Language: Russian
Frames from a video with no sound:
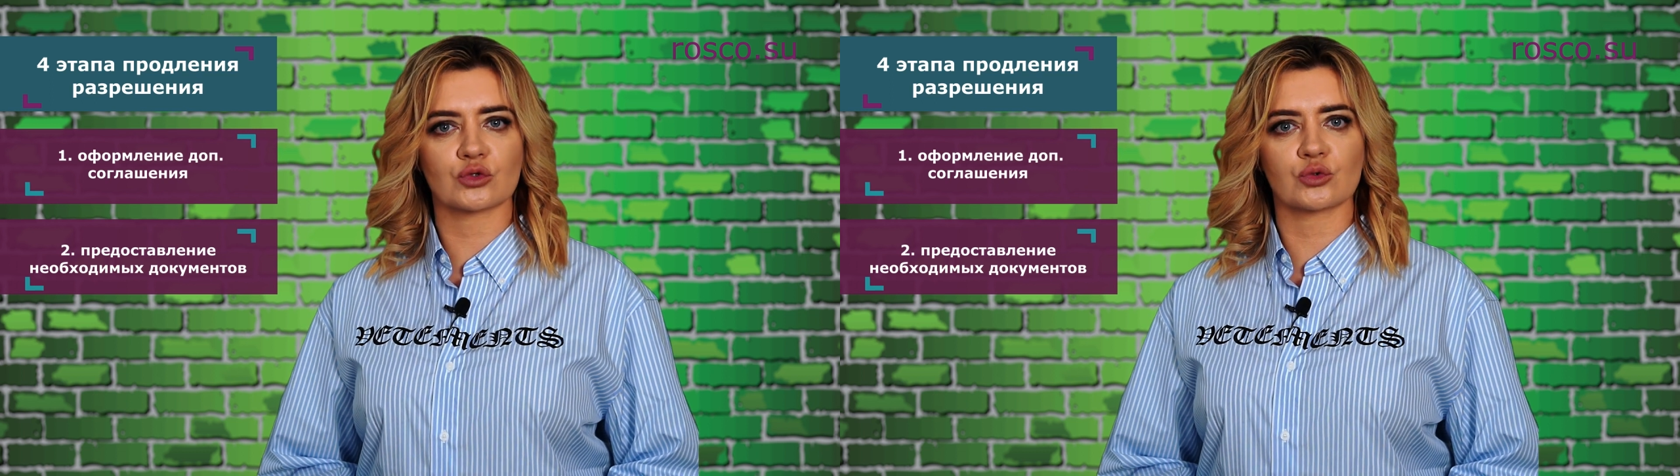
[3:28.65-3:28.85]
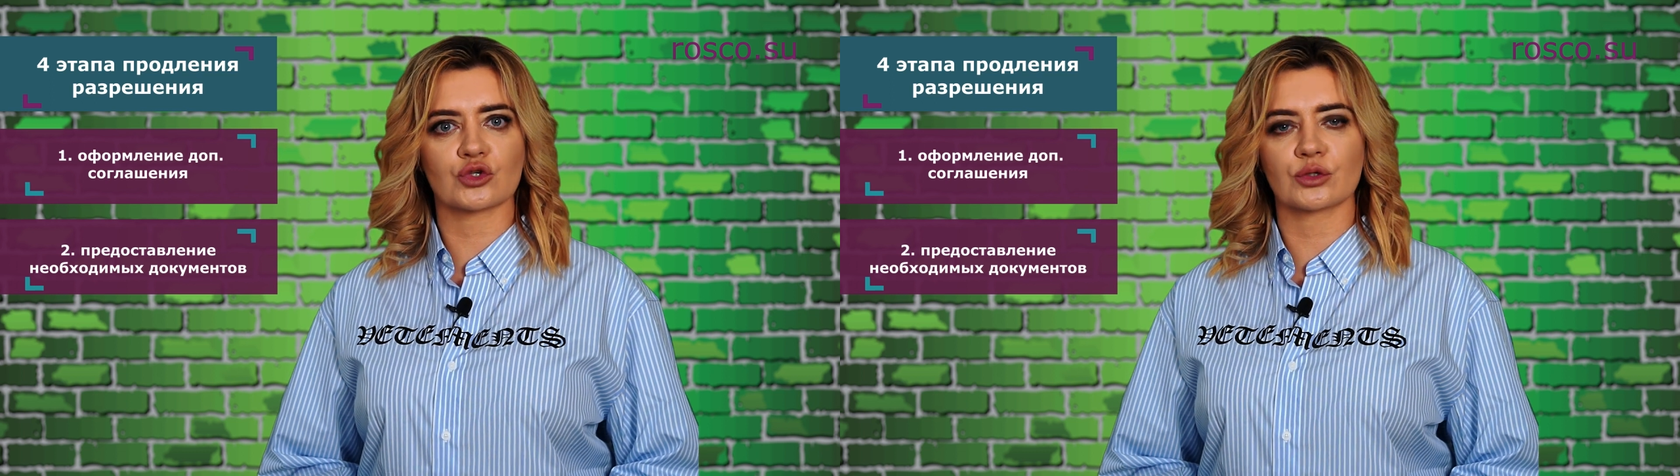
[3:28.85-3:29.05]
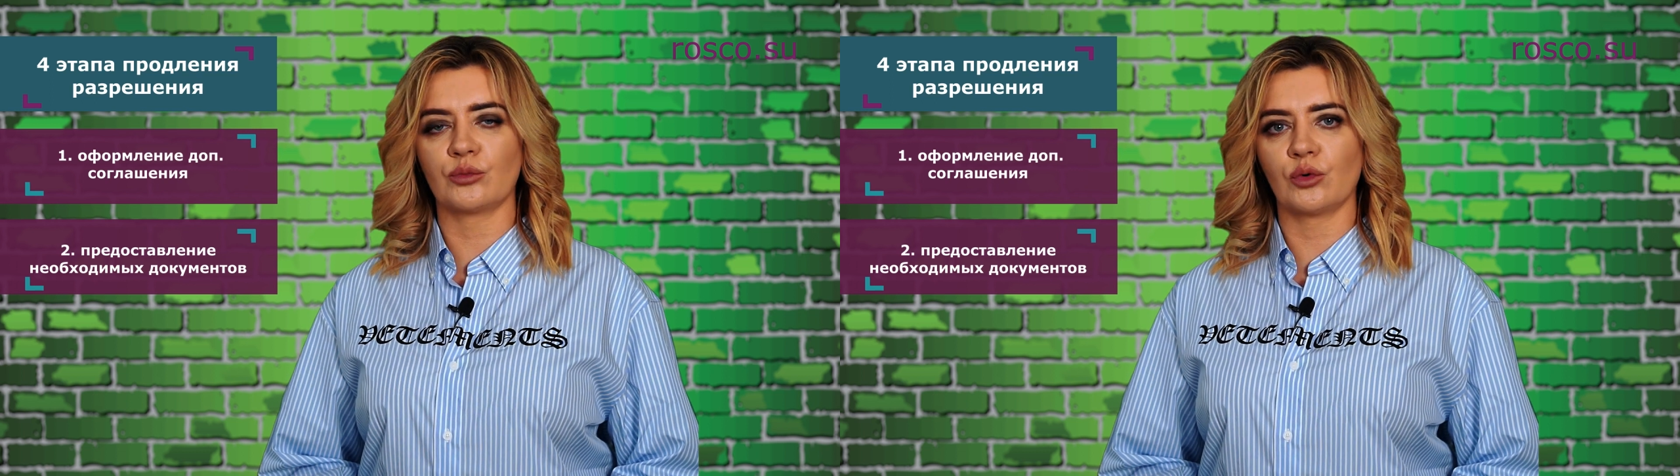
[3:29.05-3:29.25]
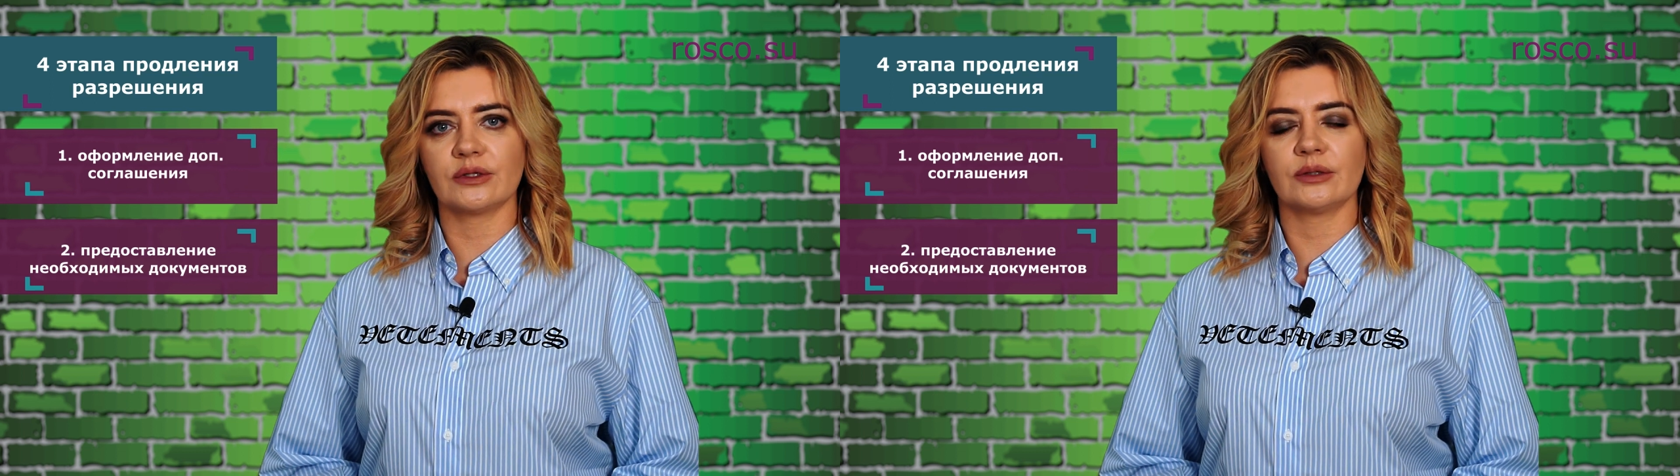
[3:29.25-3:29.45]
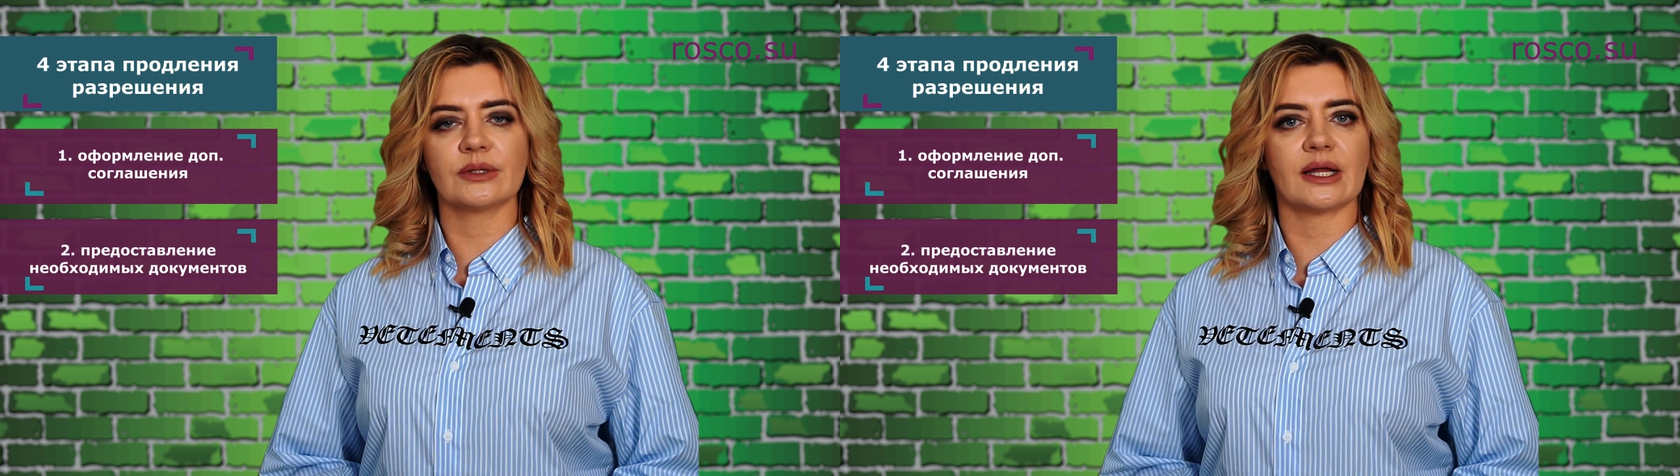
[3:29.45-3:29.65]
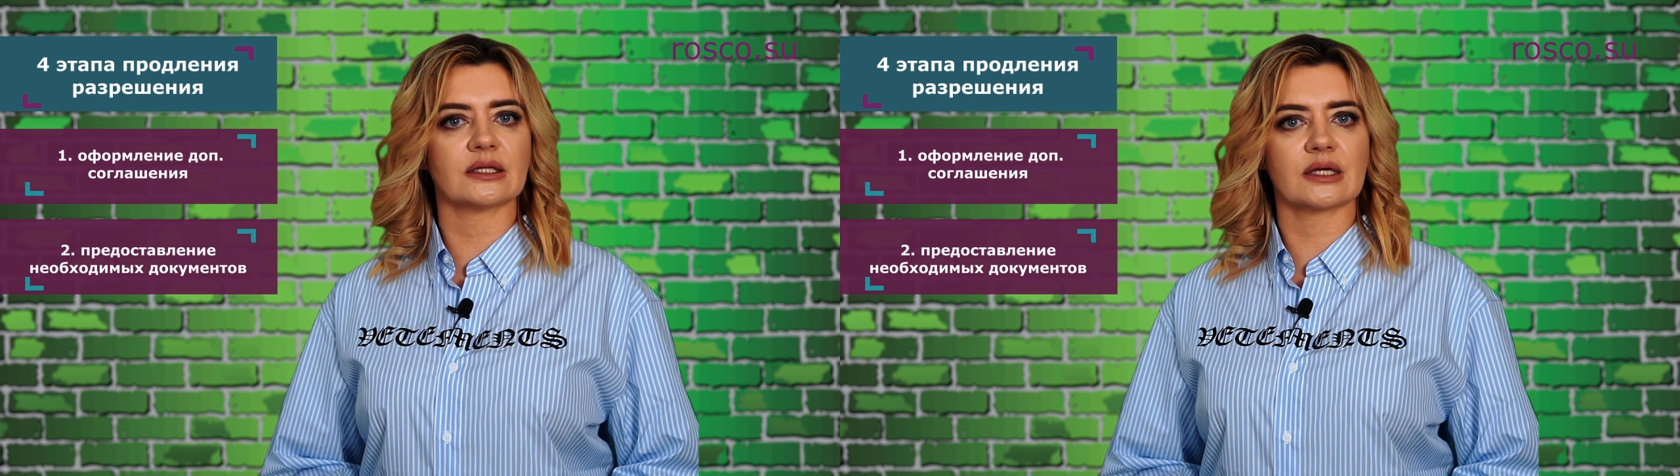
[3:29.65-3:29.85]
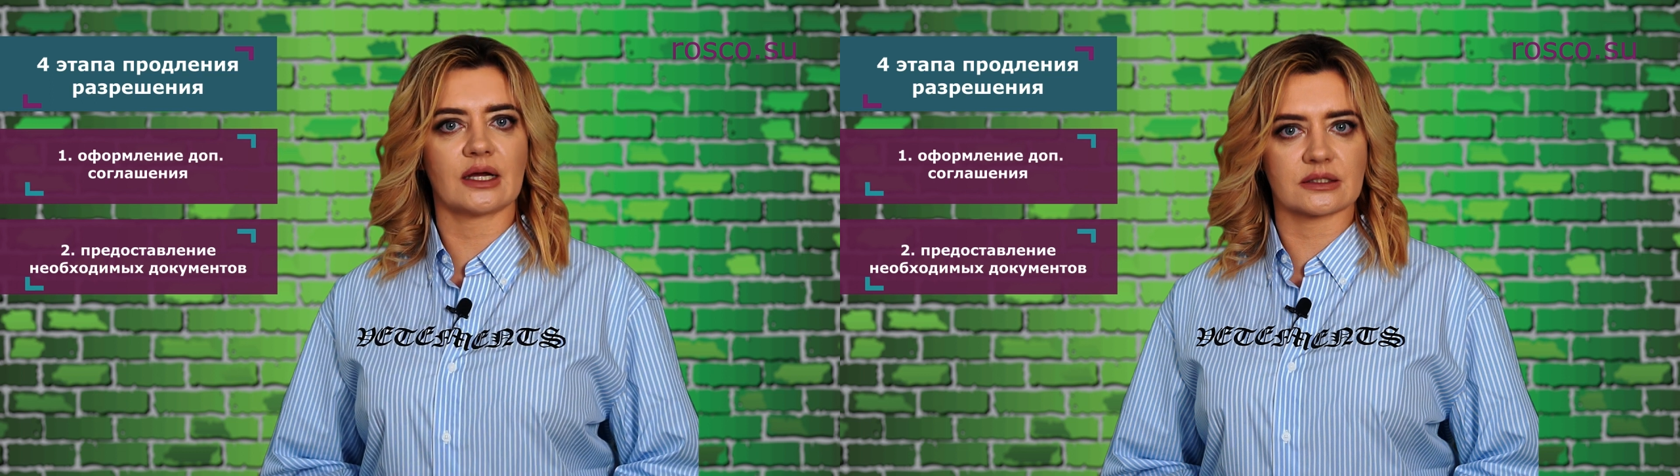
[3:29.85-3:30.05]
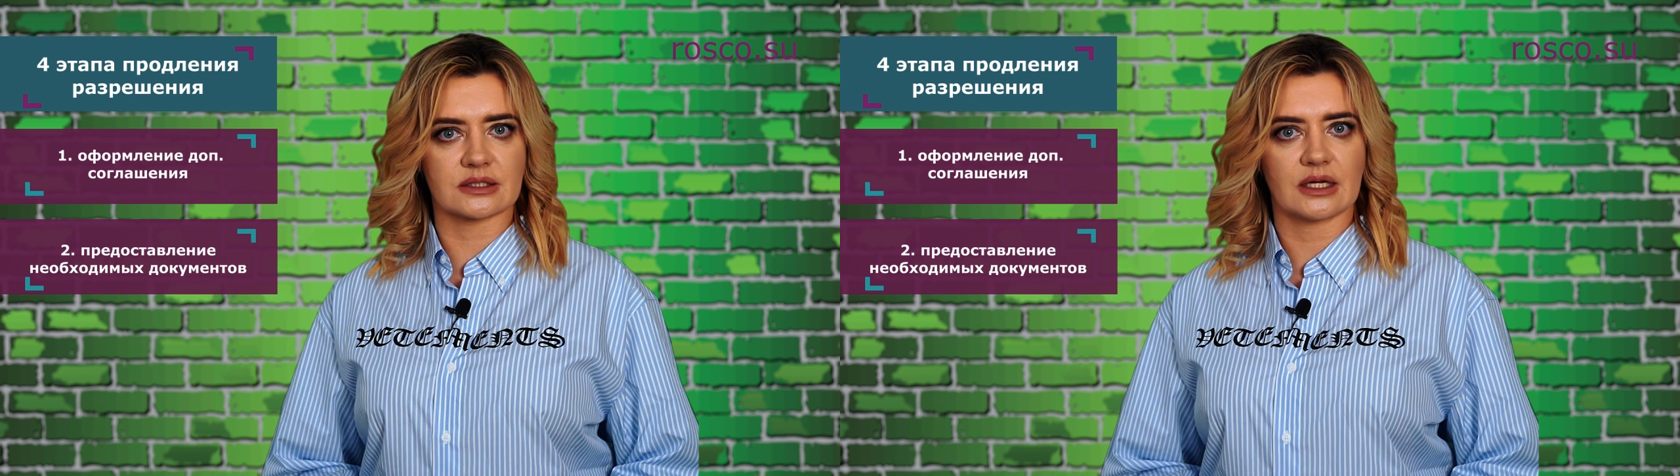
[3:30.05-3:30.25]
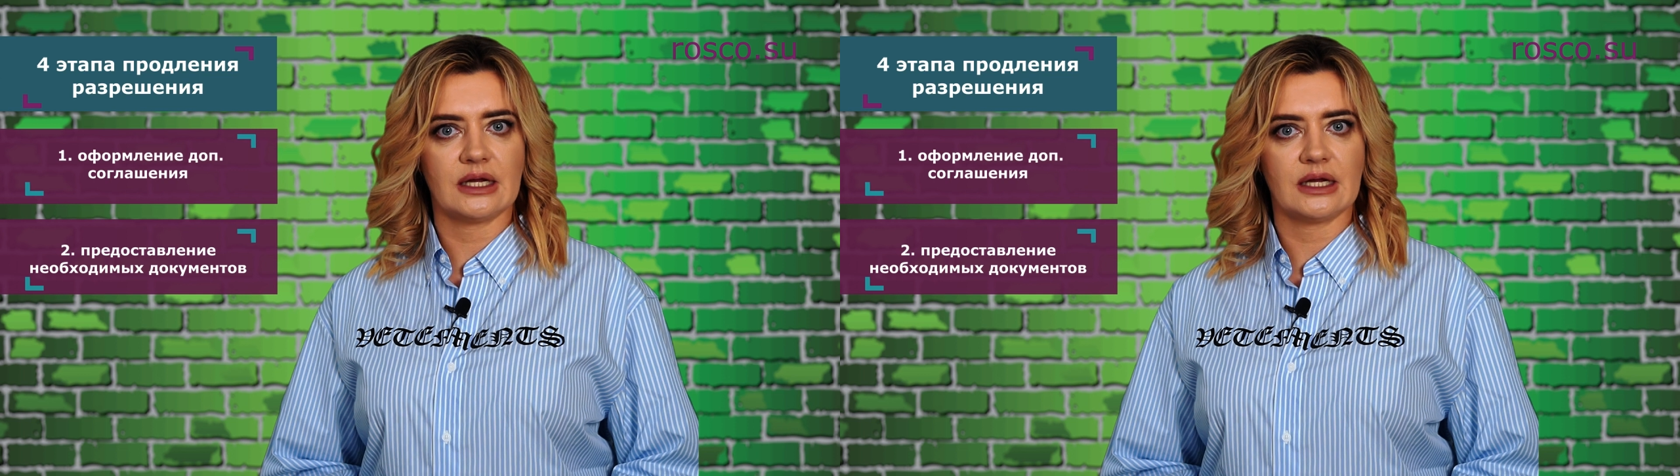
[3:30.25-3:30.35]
служить поводом для отказа